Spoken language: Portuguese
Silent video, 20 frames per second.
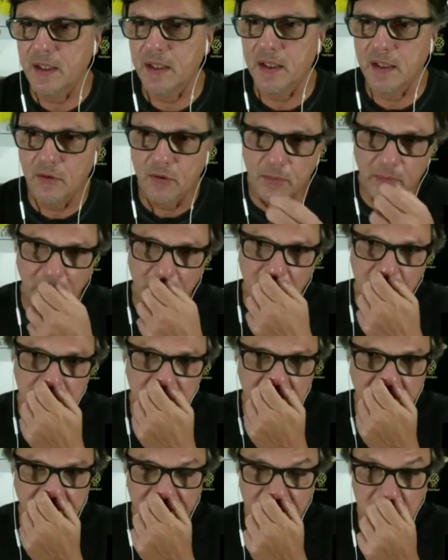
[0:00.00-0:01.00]
É, o Mauro
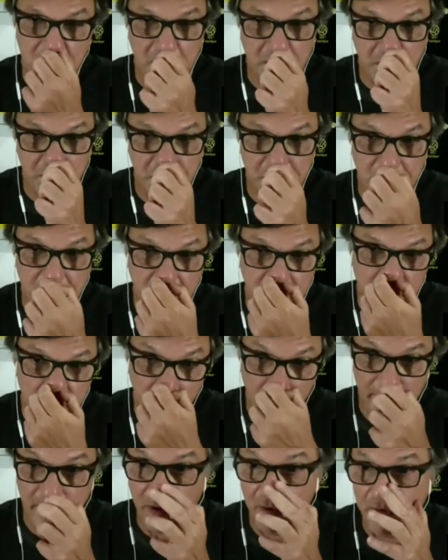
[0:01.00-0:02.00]
Jefferson critica que
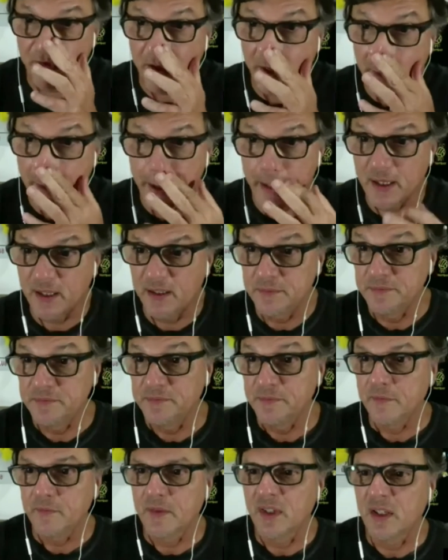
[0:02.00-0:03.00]
o Abel Ferreira,
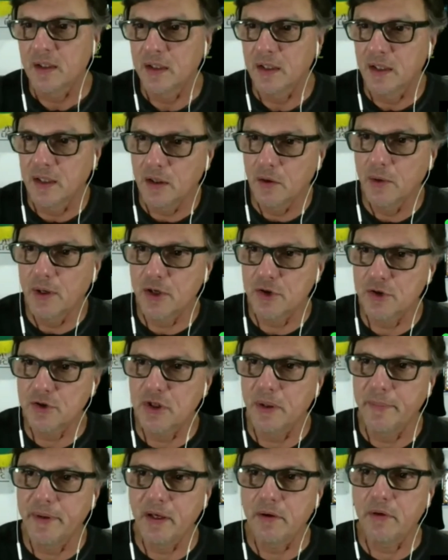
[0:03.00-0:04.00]
é, eu acho
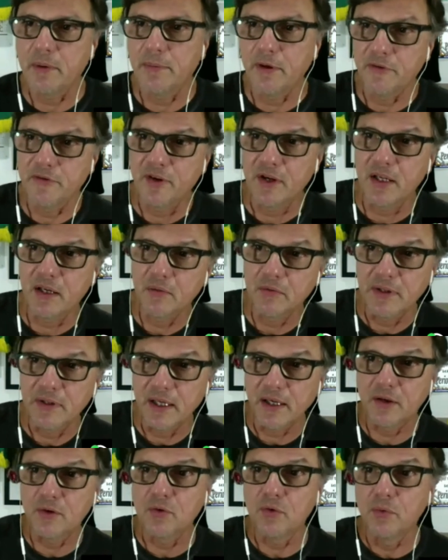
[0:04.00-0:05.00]
também que o Abel Ferreira é um
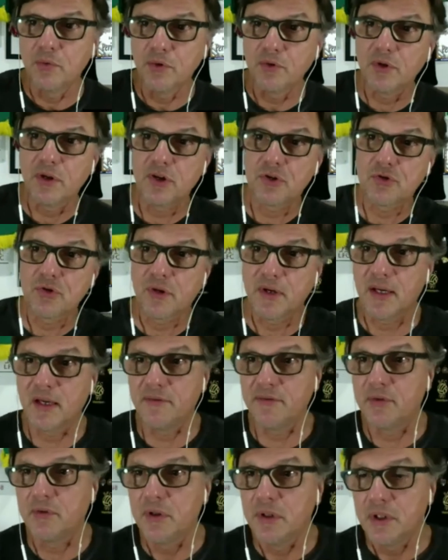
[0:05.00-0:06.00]
técnico muito
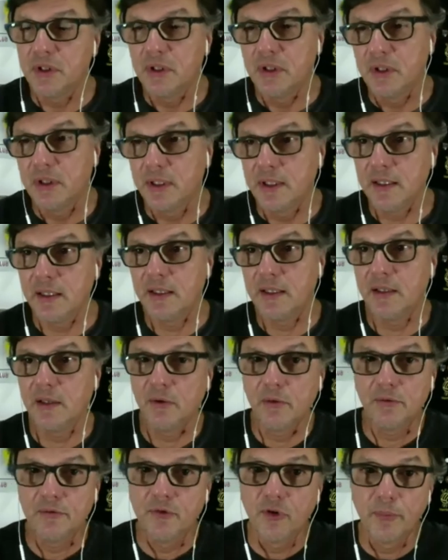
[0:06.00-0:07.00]
questionável. É,
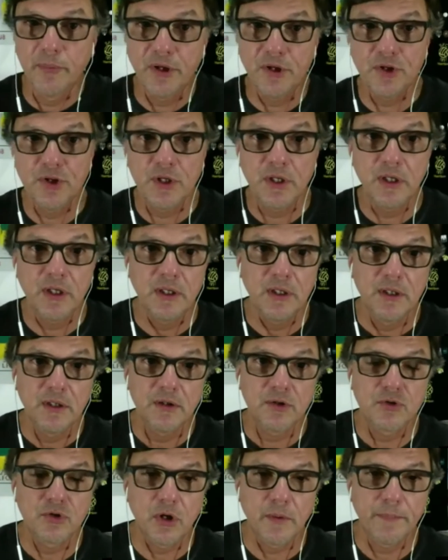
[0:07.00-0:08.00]
não vou medir
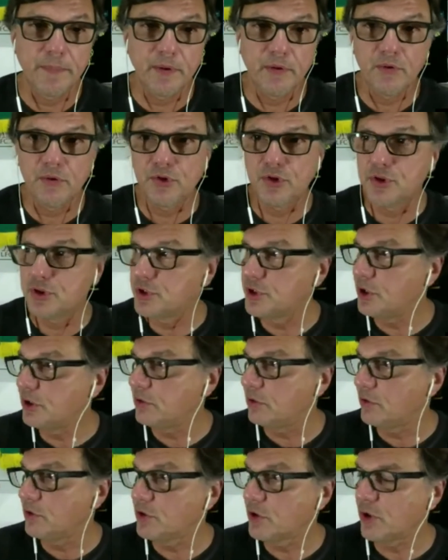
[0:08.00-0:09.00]
só pelos
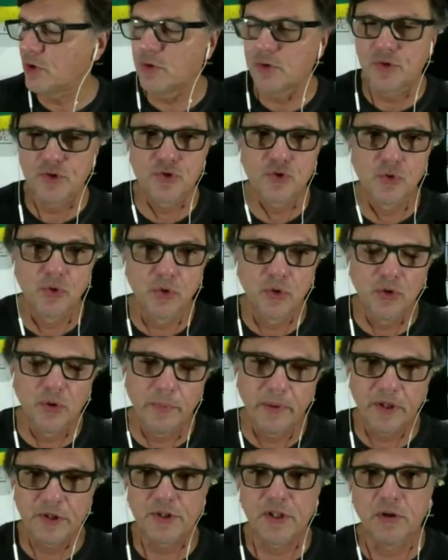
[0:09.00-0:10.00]
títulos que conquistou ou
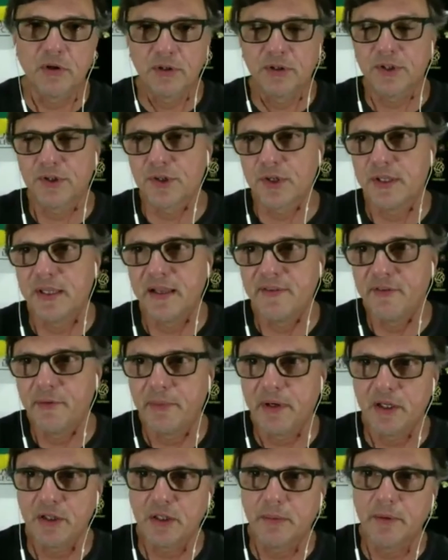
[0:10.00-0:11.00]
pelas derrotas que teve,
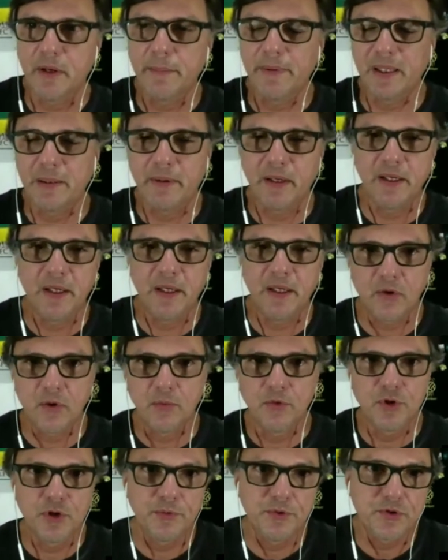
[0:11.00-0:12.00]
mas também pela maneira
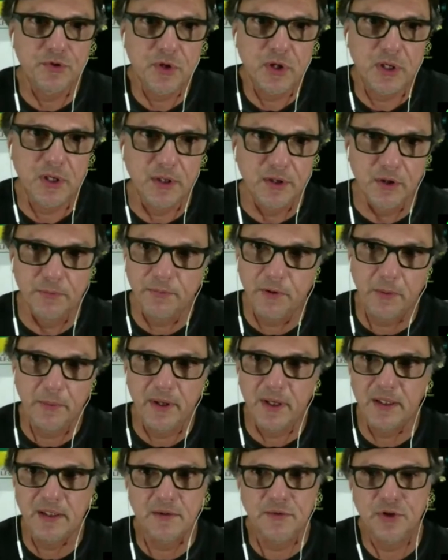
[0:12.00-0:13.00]
como o time joga. E o
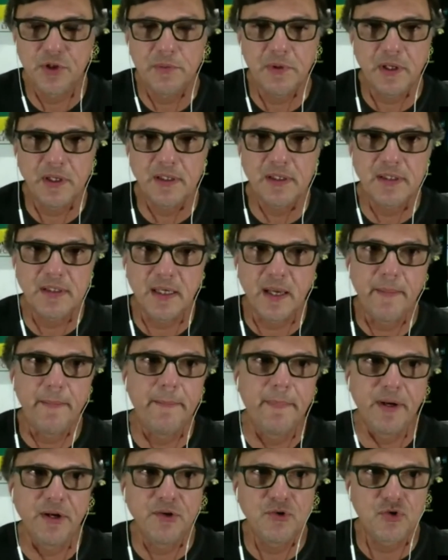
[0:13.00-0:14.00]
Palmeiras é um time que
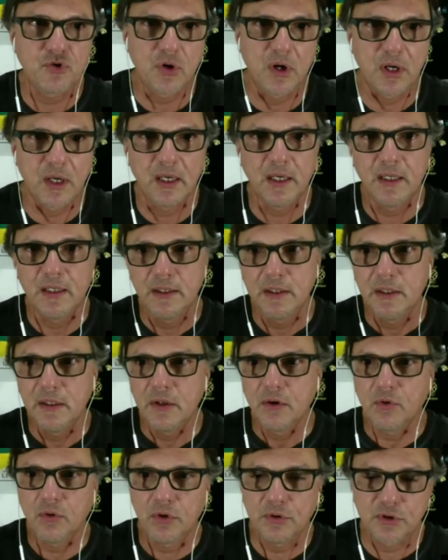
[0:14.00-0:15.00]
sempre joga
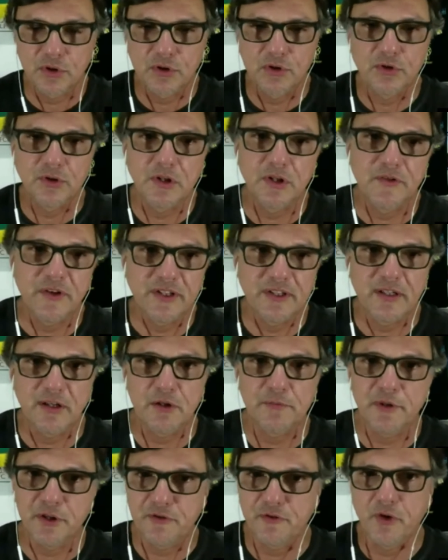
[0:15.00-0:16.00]
contra seus
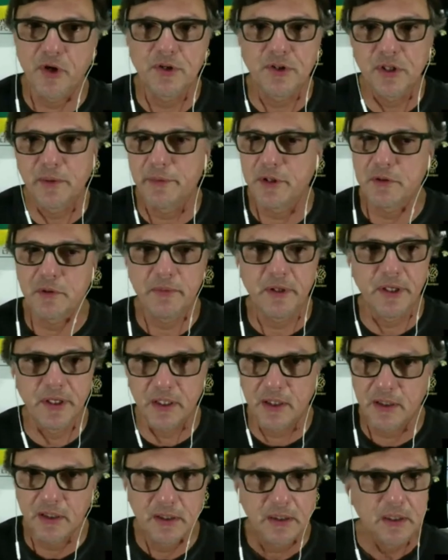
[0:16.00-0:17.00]
adversários mais fortes da mesma
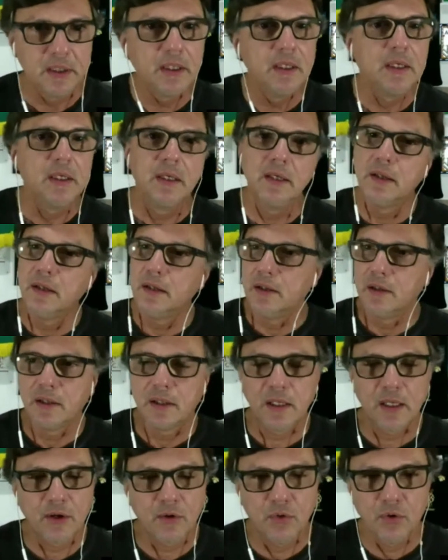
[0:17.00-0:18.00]
maneira.
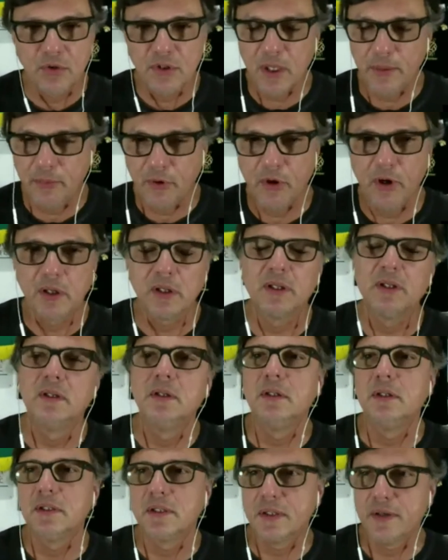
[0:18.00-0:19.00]
Recusa a bola,
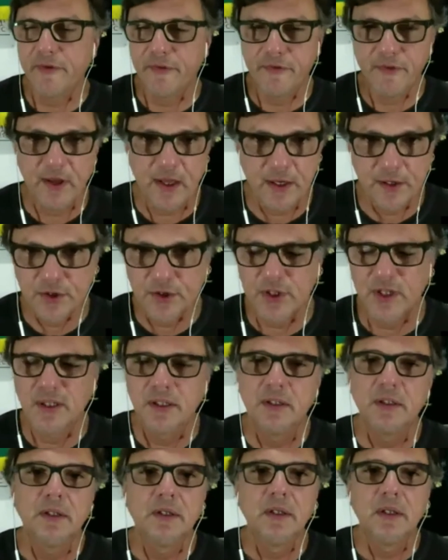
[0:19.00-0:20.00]
se
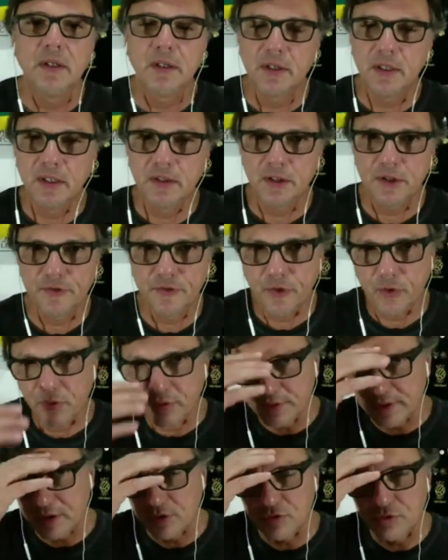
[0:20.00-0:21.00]
fecha, tenta
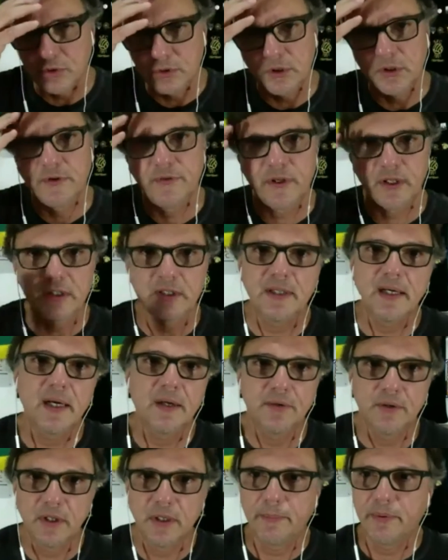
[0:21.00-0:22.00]
dificultar o jogo do
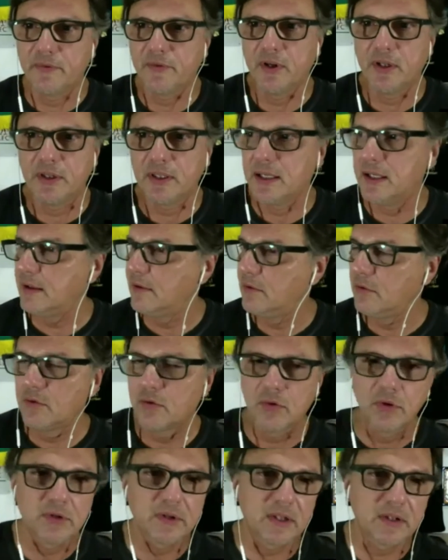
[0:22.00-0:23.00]
adversário e aproveitar um
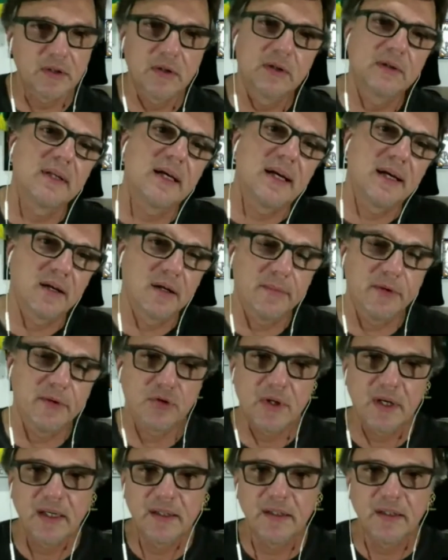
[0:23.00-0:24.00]
contra-ataque, uma
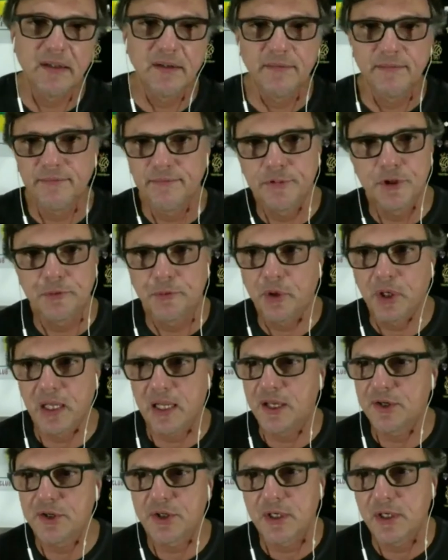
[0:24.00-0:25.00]
jogada
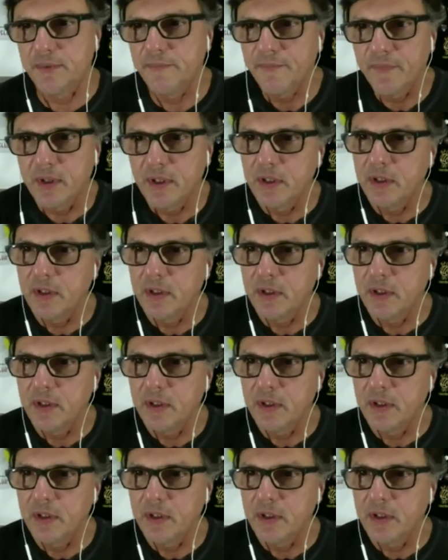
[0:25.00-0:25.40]
esporádica.